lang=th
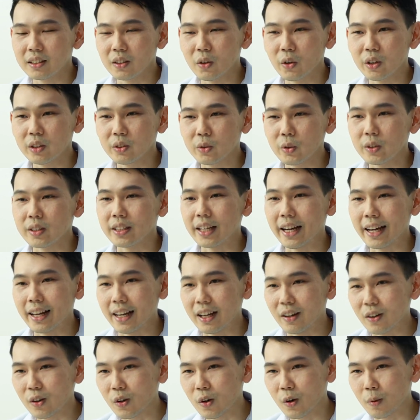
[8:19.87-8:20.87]
โดยส่วนใหญ่
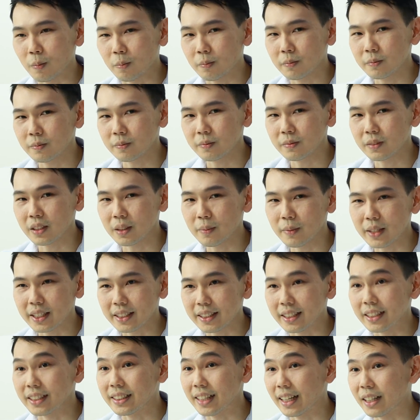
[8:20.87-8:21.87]
แล้วกบที่มี
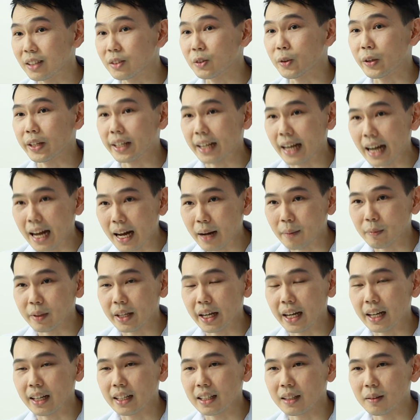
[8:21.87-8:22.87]
สีสันสวยงาม
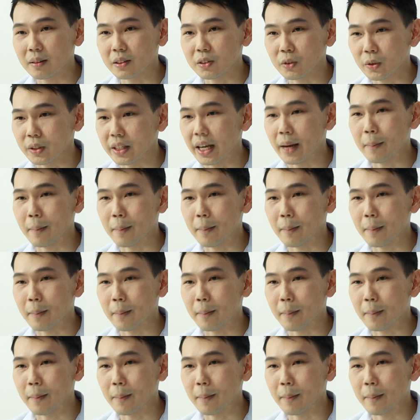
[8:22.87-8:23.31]
เนี่ยส่วนให